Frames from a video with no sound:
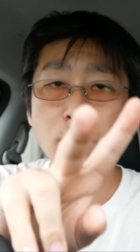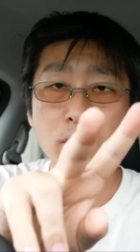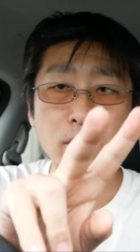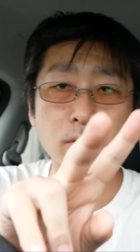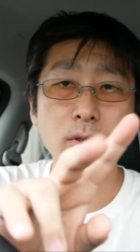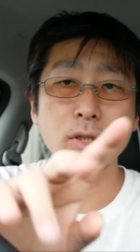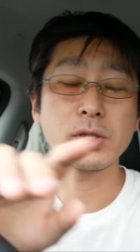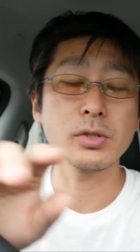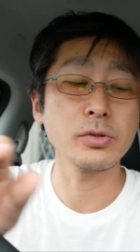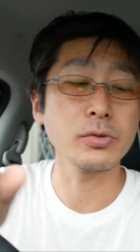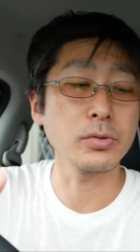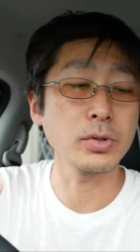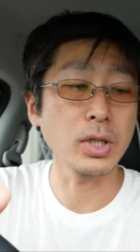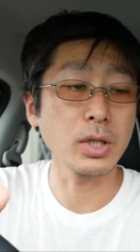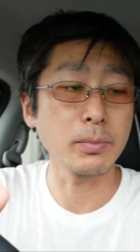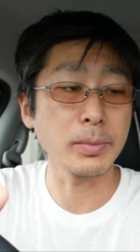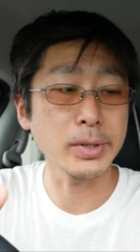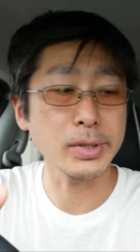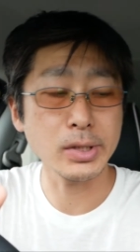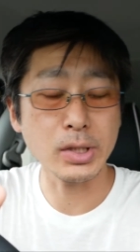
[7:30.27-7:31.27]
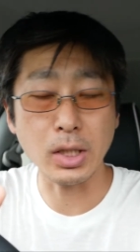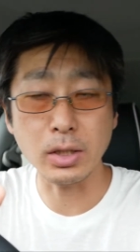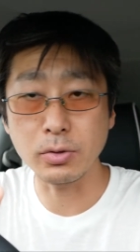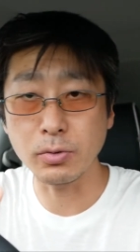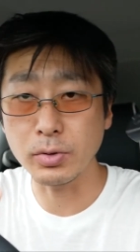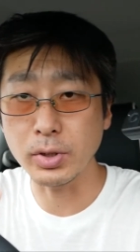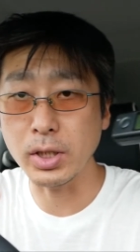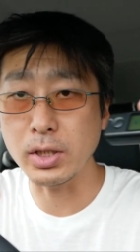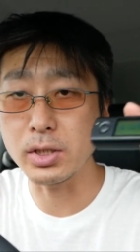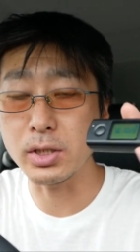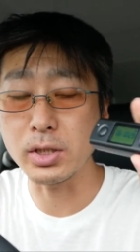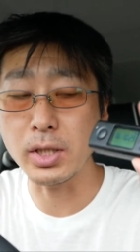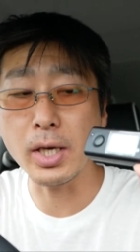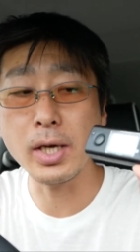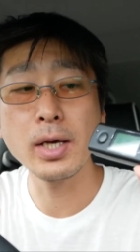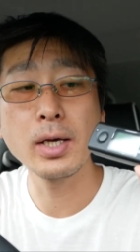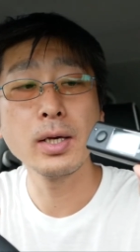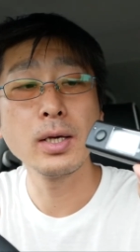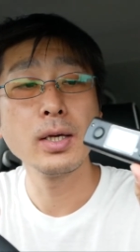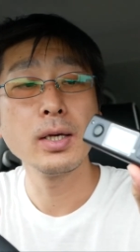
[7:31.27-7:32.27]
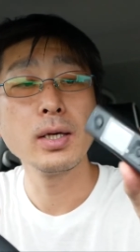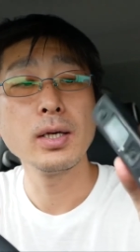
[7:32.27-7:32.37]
本必要ってあります。単4電池ね。